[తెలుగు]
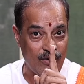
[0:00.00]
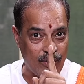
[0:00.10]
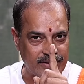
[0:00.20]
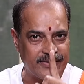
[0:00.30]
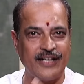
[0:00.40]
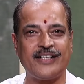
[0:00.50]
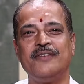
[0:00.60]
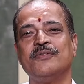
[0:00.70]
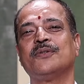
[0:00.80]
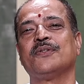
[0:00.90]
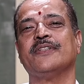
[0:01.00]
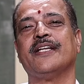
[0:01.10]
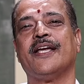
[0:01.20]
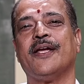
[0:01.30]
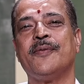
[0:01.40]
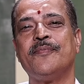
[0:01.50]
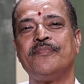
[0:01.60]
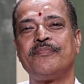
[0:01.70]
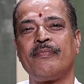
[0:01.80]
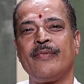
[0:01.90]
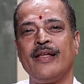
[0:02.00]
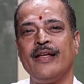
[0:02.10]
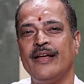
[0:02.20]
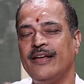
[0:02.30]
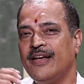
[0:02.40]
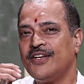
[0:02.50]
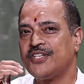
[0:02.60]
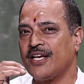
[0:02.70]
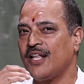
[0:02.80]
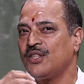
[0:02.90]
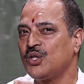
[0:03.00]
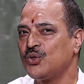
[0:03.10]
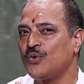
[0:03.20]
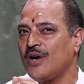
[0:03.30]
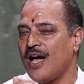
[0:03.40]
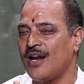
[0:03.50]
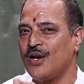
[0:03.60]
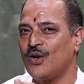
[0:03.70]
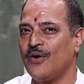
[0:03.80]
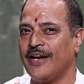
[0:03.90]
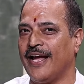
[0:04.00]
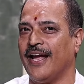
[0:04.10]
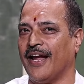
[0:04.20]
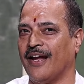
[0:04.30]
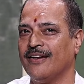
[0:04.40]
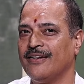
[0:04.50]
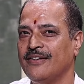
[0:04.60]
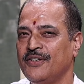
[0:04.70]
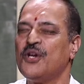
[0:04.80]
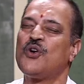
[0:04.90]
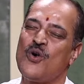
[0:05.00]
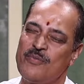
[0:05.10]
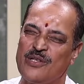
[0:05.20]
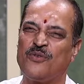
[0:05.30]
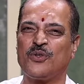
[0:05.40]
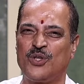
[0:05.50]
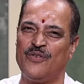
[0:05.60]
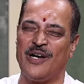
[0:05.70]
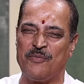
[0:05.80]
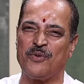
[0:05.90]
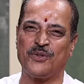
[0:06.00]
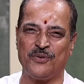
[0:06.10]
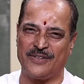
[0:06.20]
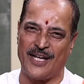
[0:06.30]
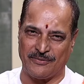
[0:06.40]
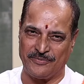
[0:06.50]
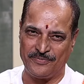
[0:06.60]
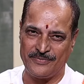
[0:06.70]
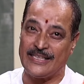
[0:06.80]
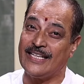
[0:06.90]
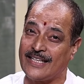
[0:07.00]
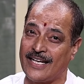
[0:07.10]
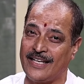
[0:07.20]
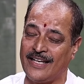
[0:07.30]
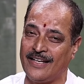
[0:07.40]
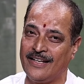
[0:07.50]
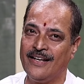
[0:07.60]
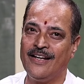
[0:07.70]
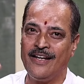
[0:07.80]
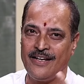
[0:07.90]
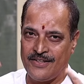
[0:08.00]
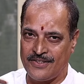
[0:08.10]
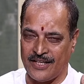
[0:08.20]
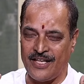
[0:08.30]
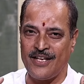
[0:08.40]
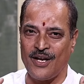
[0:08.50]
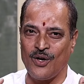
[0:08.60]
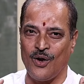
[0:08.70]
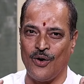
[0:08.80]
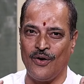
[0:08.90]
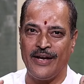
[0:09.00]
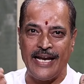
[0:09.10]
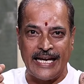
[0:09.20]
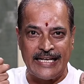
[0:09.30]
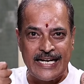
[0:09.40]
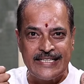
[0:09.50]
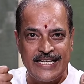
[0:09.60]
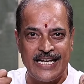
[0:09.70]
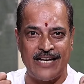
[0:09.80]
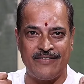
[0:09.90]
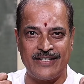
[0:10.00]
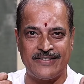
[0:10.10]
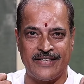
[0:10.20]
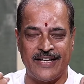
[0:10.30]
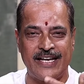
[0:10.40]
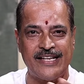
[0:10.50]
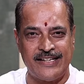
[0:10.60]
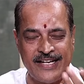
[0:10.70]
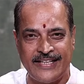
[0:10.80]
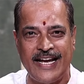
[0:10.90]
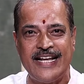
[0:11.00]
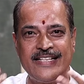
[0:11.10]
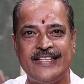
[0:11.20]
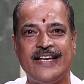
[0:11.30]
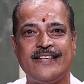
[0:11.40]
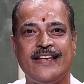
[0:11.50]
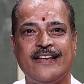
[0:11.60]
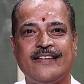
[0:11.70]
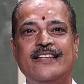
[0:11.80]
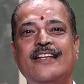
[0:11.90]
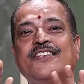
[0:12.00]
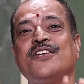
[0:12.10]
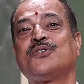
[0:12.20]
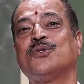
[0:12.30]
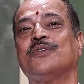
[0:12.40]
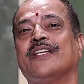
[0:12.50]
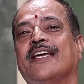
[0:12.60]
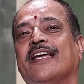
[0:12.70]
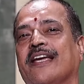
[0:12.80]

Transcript: ఒక తర్కం ఉంటుంది ఈ శరదృతువు కాలంలోనే ఎక్కువ మంది వృద్ధులు వెళ్ళిపోతూ ఉంటారు ఎందుకని శరీరంలో ఎనర్జీ లెవెల్స్ని రీటైన్ చేసే శక్తి నశిస్తుంది